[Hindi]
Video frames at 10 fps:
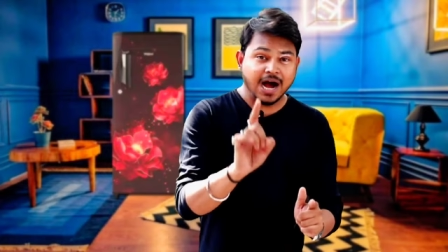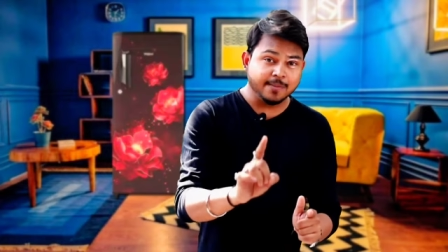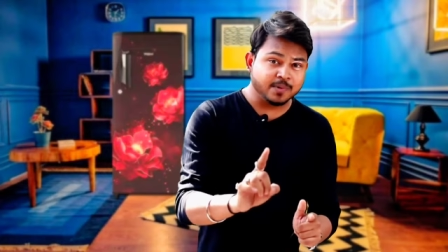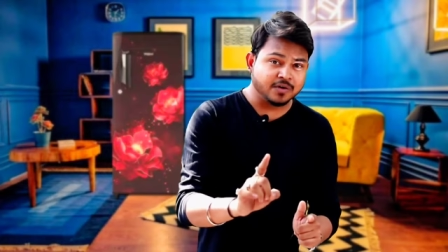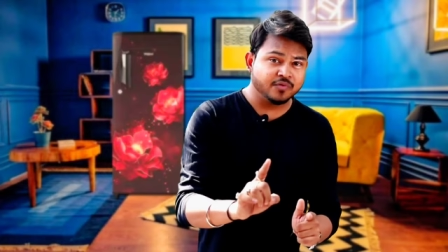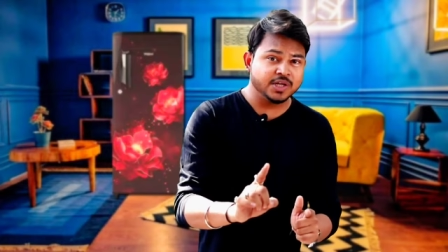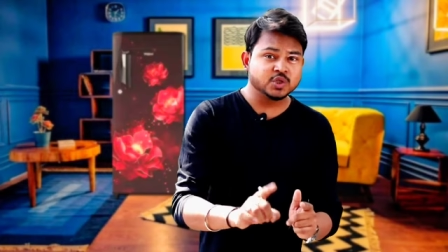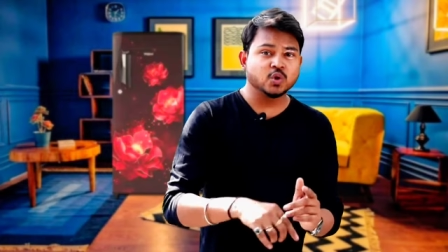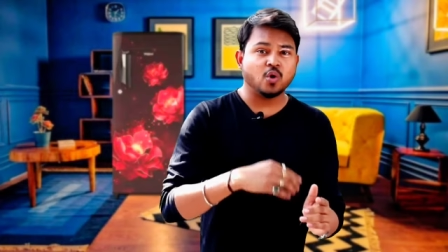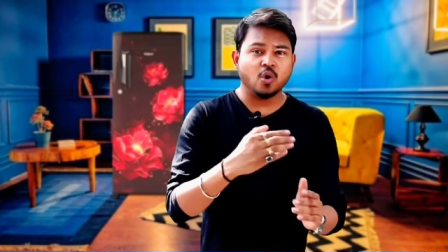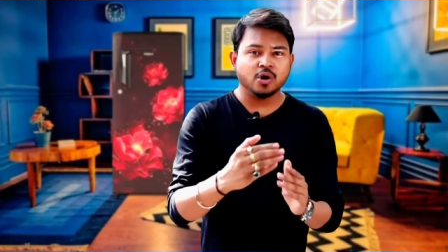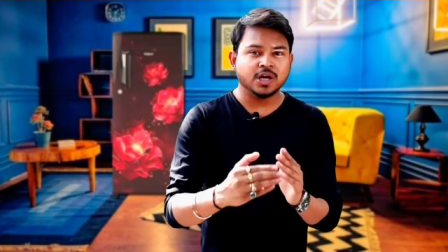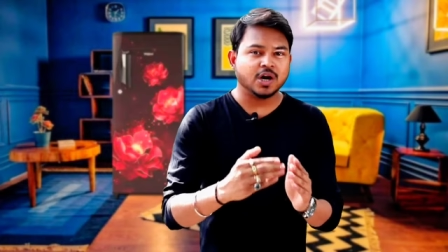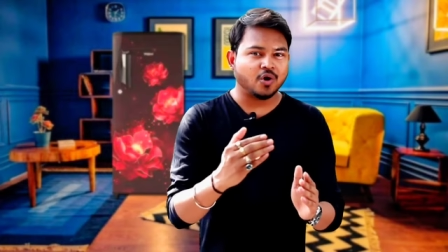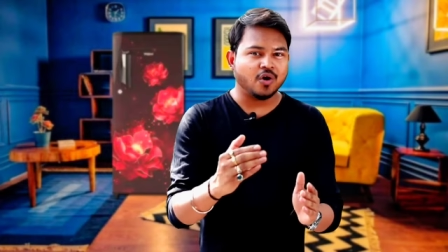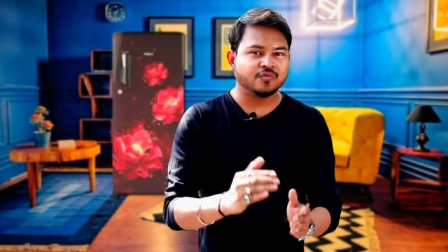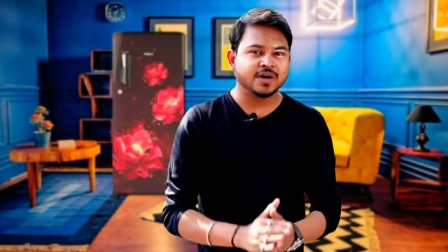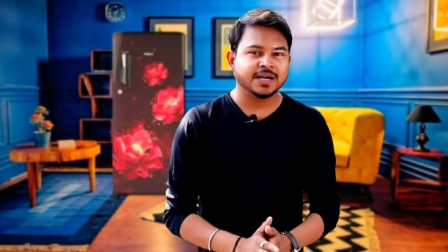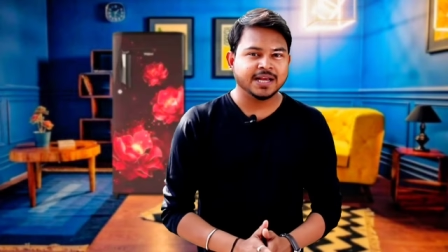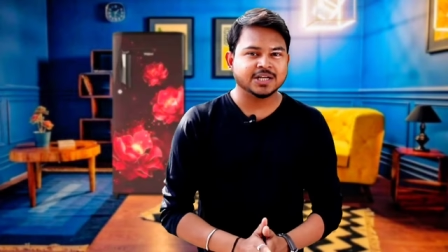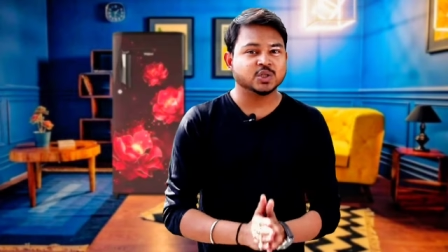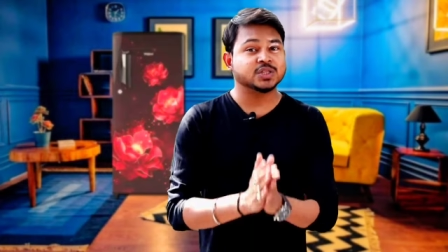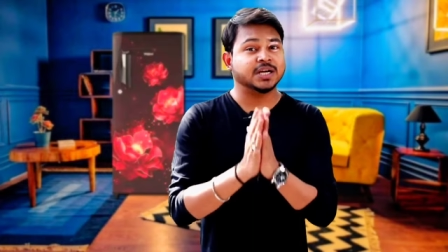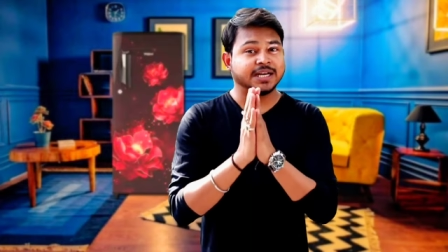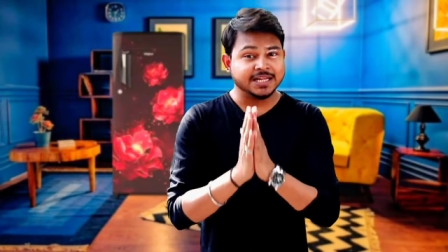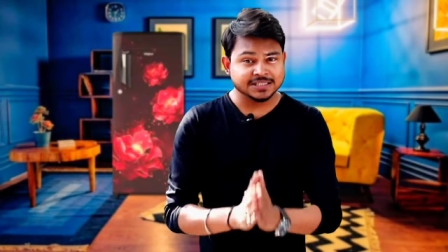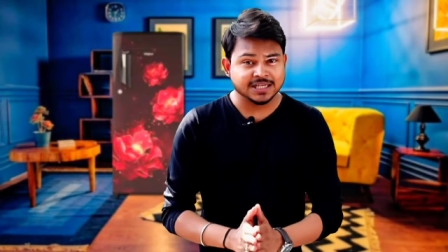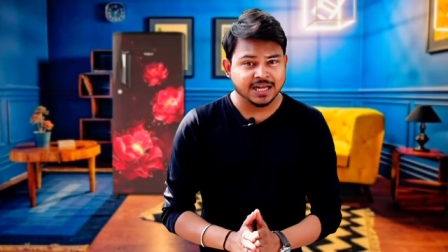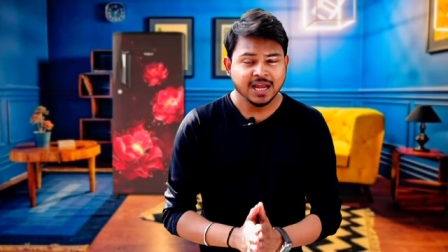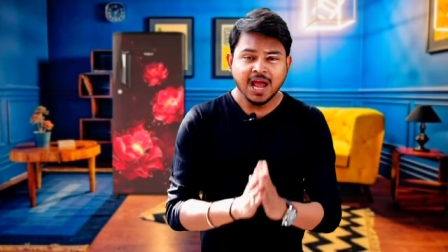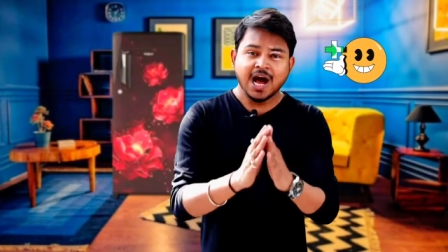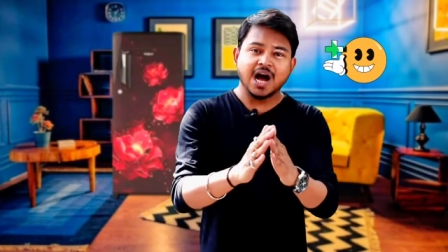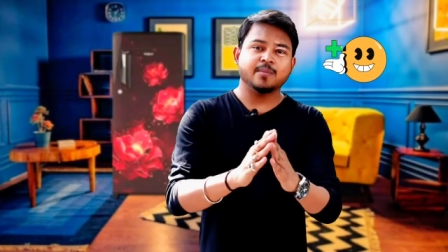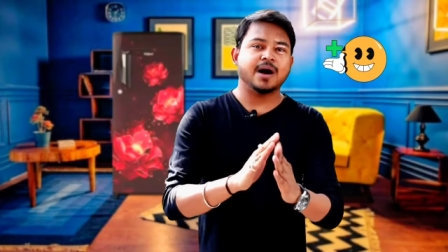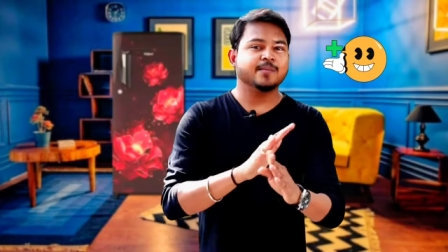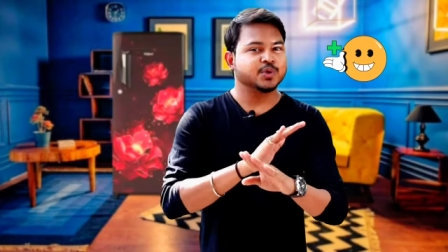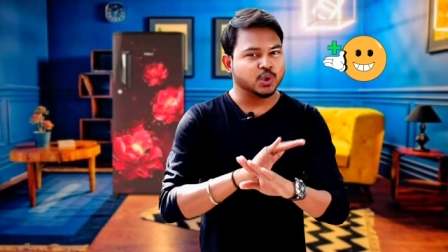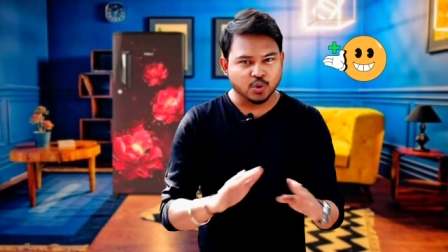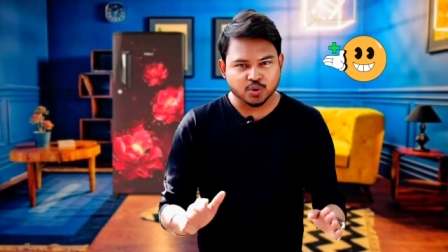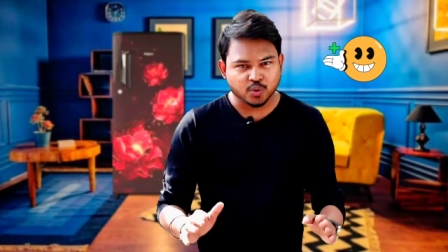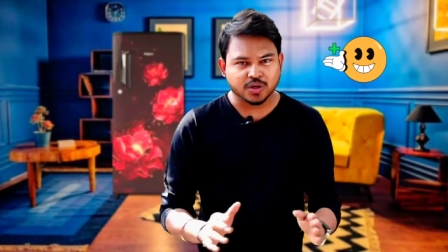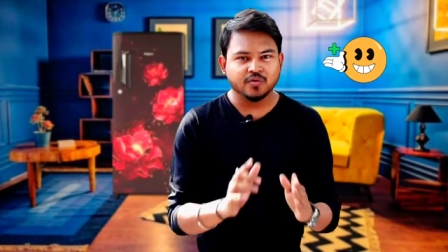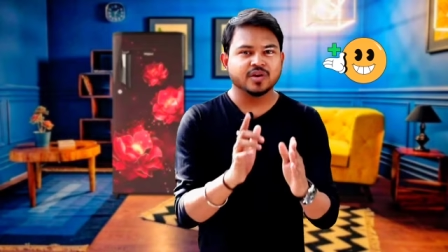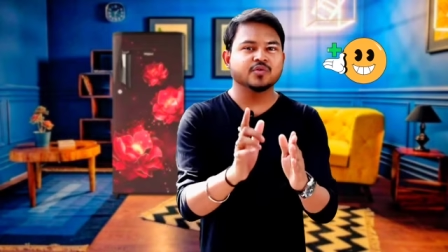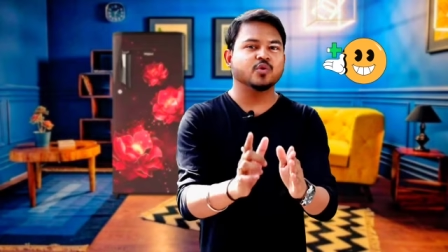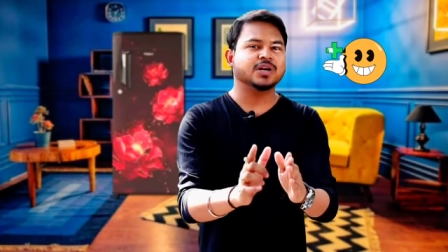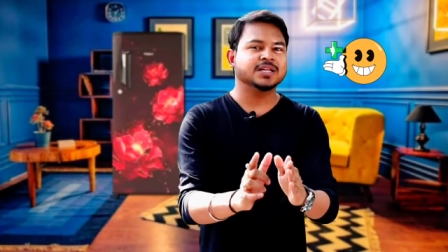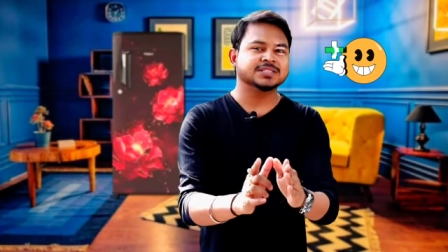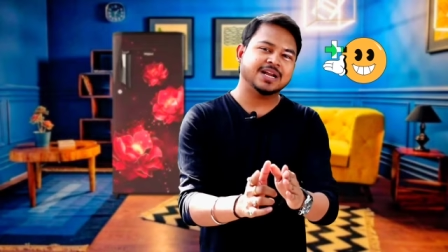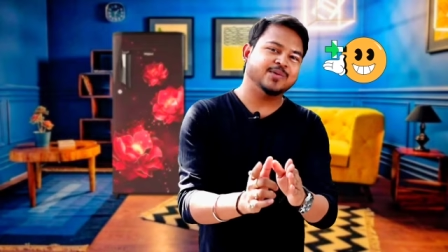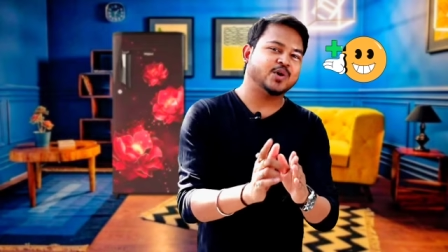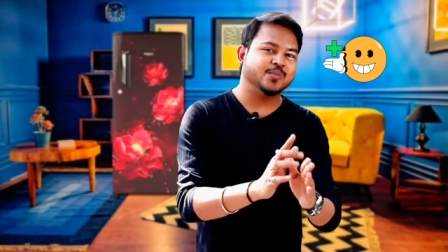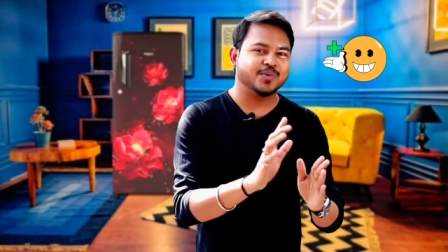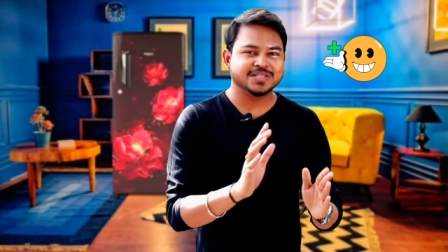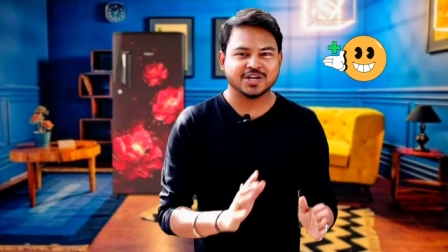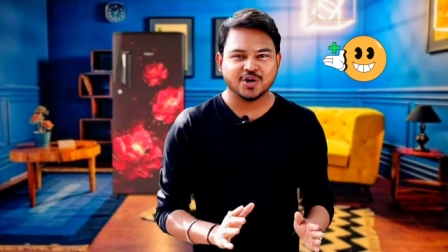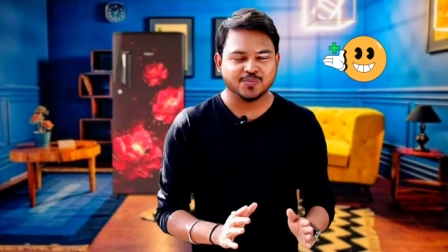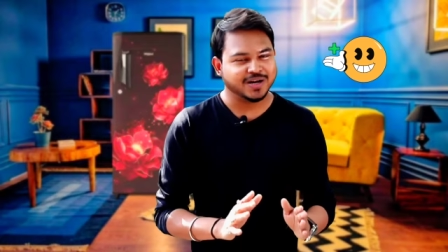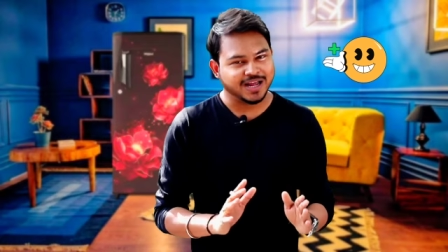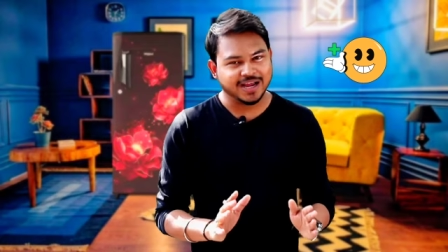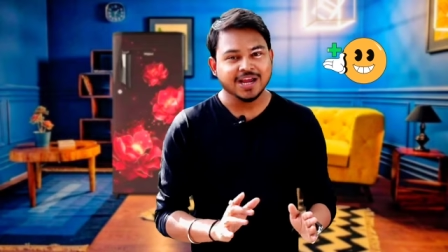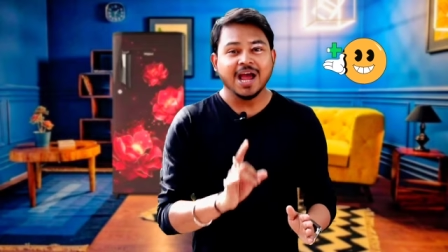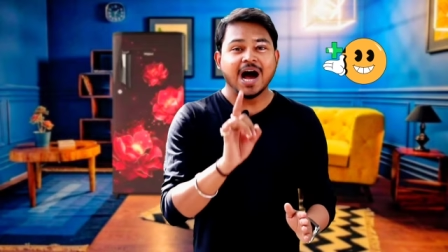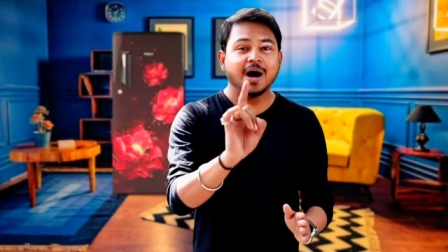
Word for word: आपका फ्रिज को ऑन और ऑफ करने का जितना टेंशन है आप आप छोड़ दो क्योंकि वो टेंशन अभी कंप्रेसर के ऊपर है